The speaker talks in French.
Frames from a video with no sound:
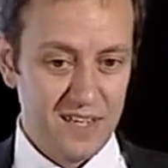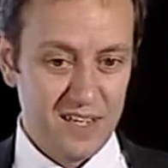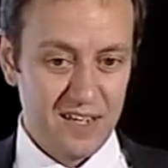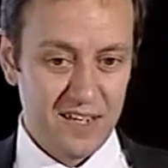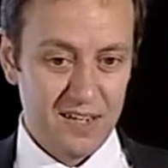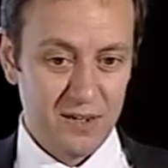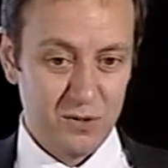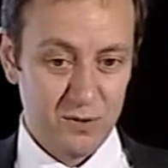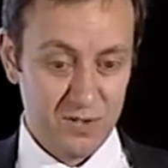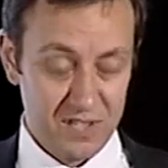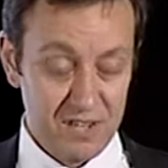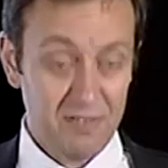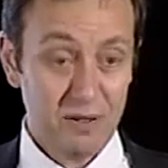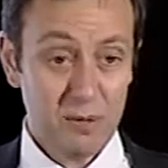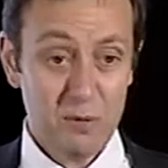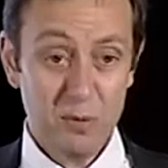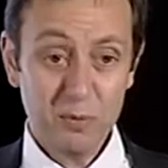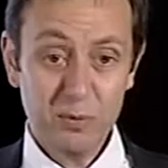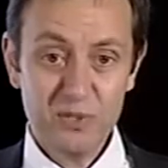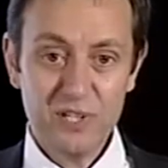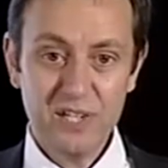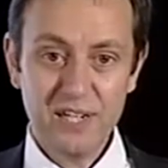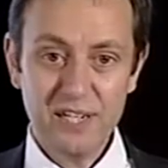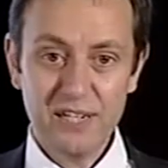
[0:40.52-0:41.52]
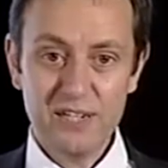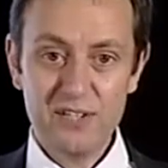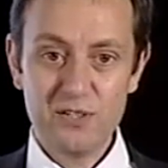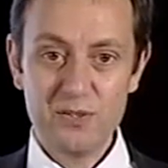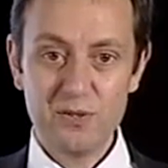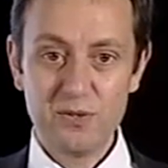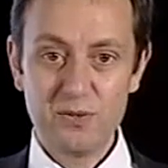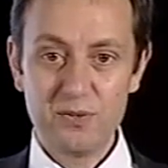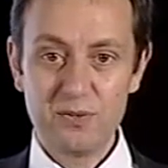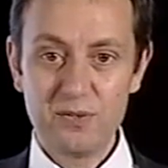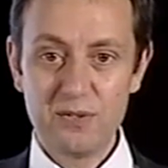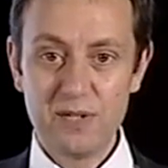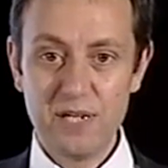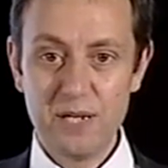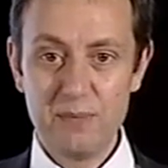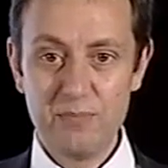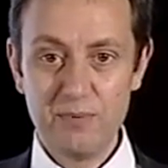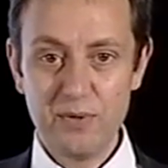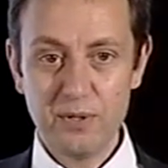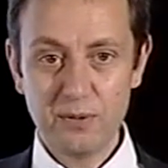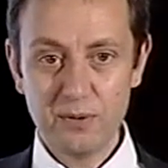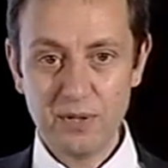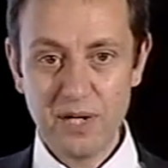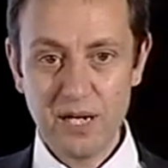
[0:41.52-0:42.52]
on s'est vraiment posé la question et
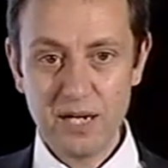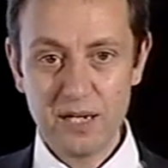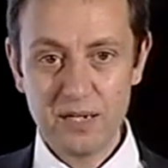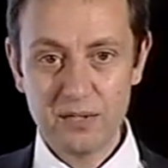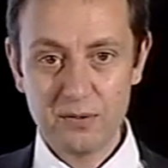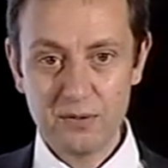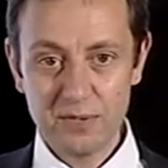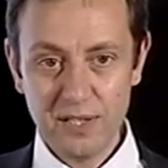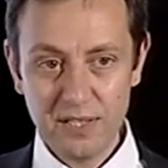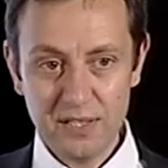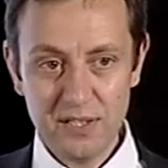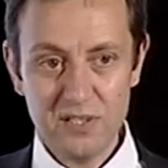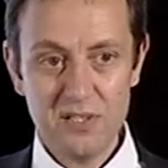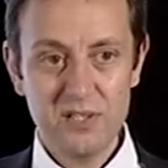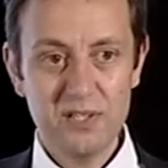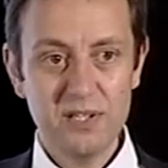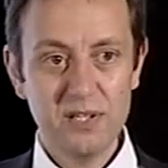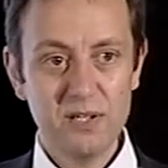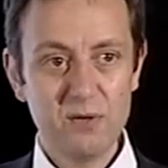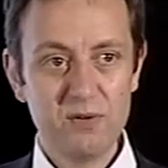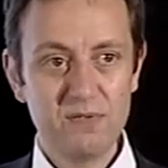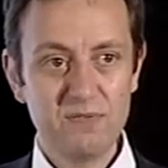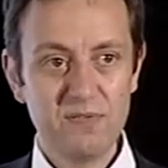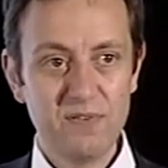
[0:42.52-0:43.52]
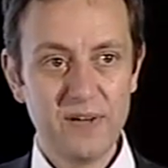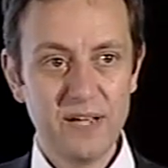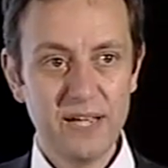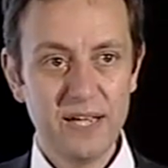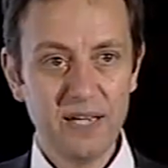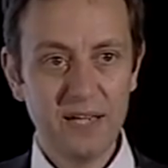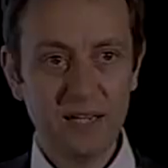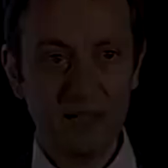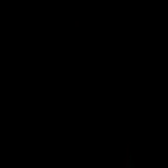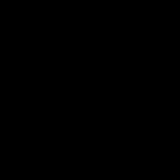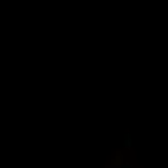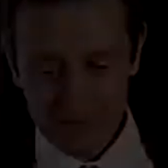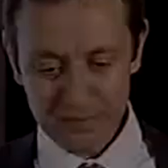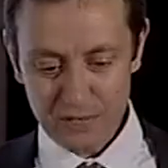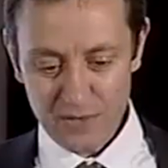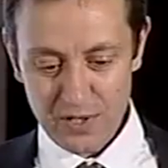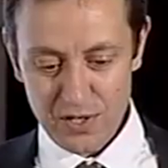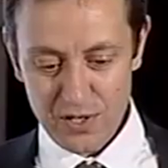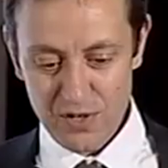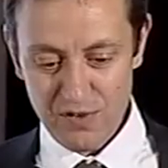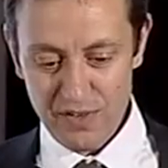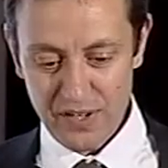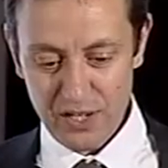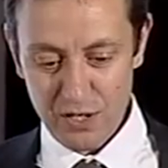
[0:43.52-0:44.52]
puis on a, décidé de le faire.
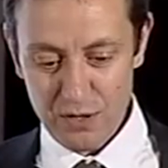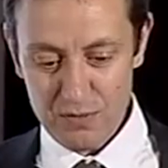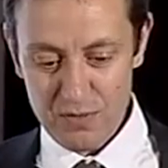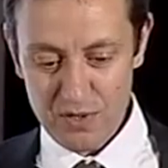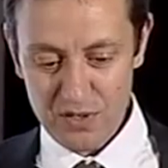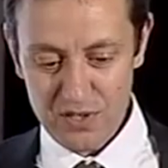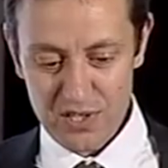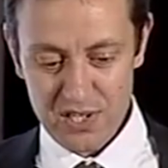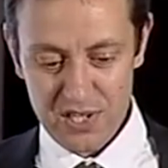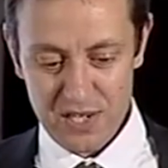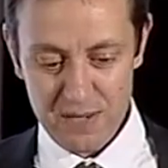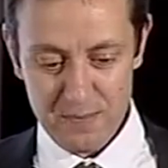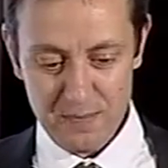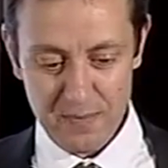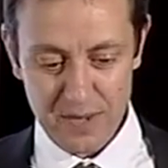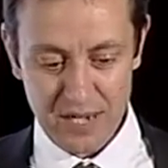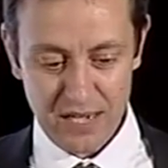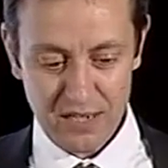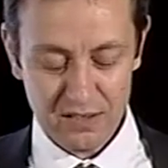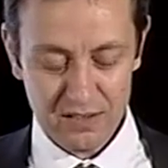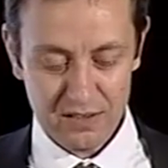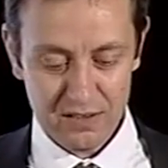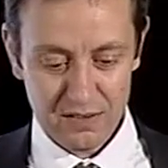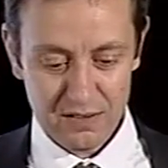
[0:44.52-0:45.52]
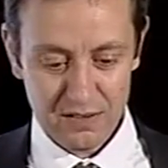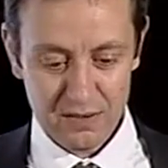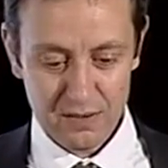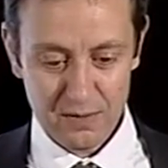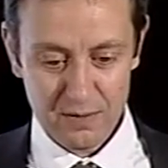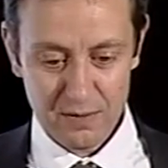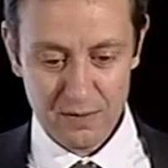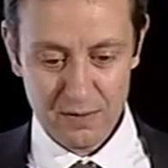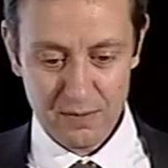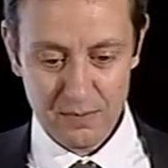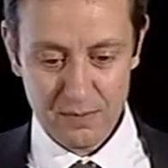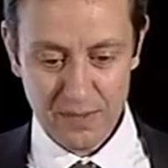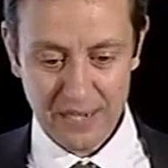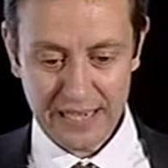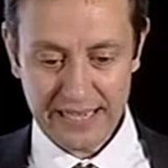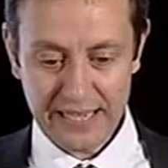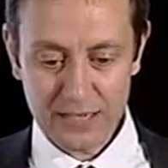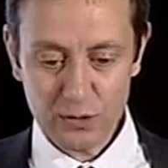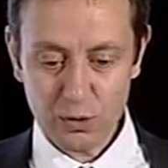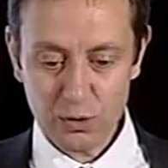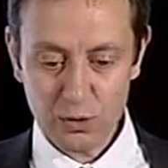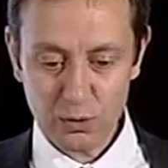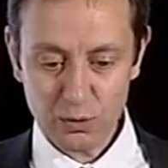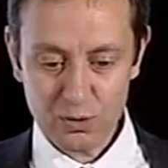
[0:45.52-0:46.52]
Je vais commencer par, euh, par
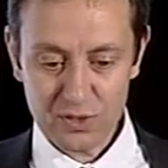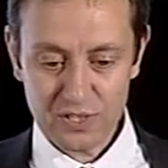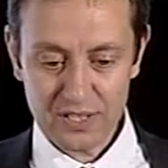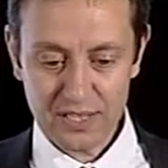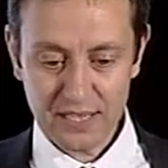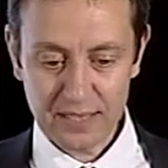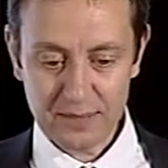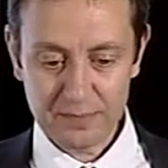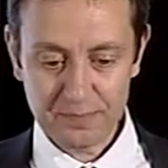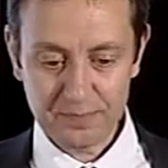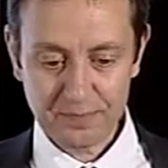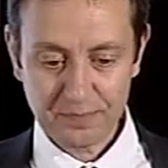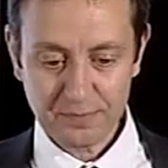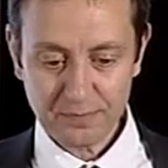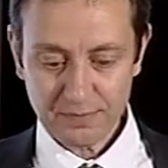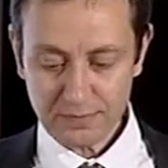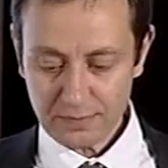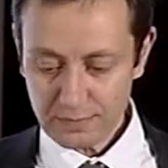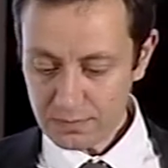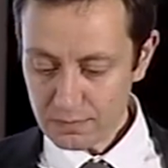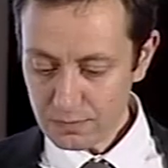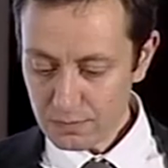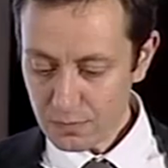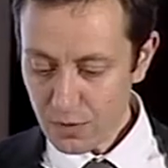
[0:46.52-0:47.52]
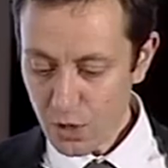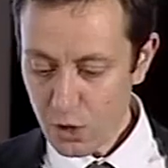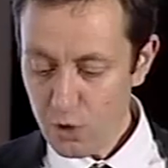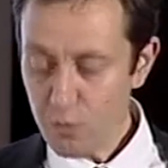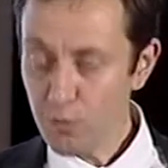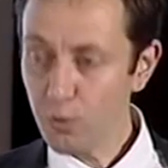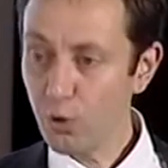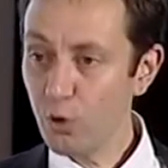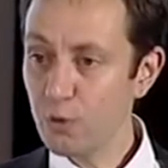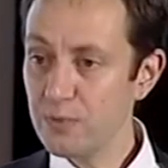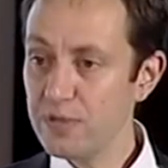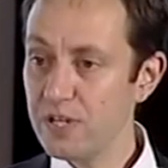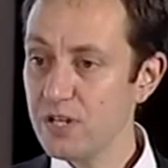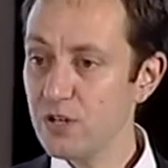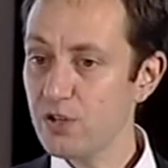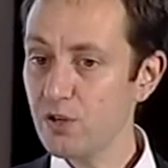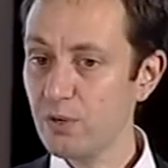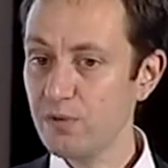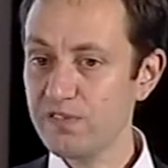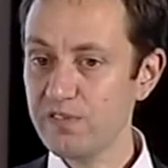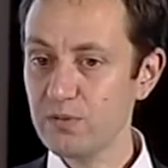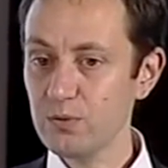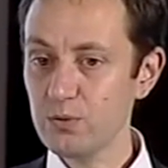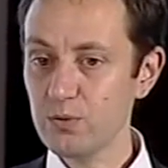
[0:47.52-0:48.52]
quelques constats. Le premier,
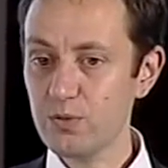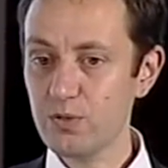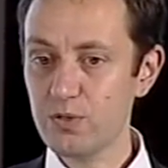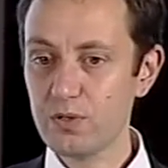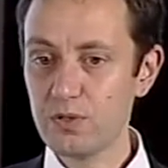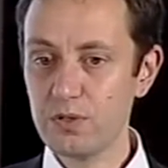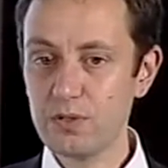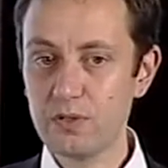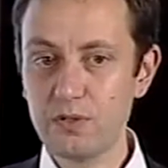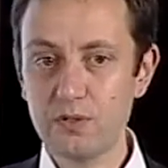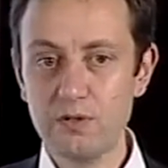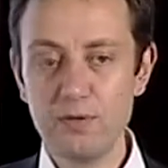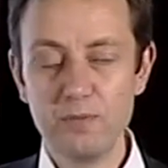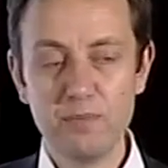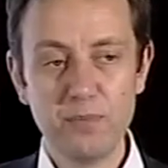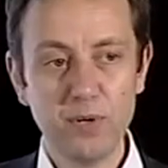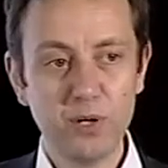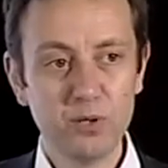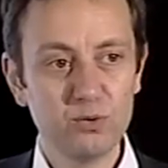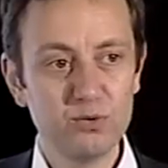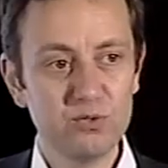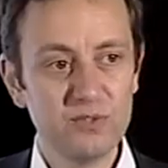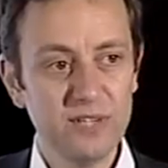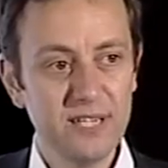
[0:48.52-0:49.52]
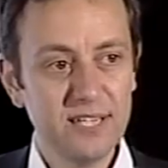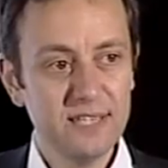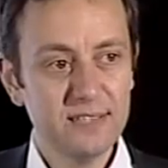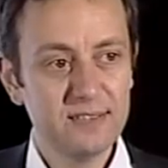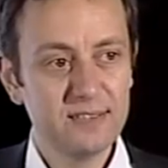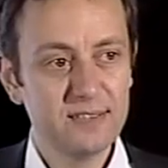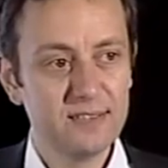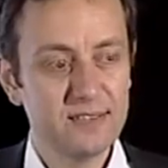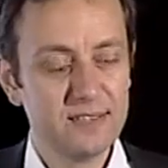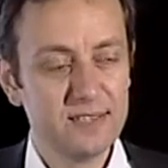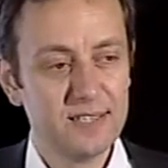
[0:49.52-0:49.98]
j'enfonce une porte ouverte.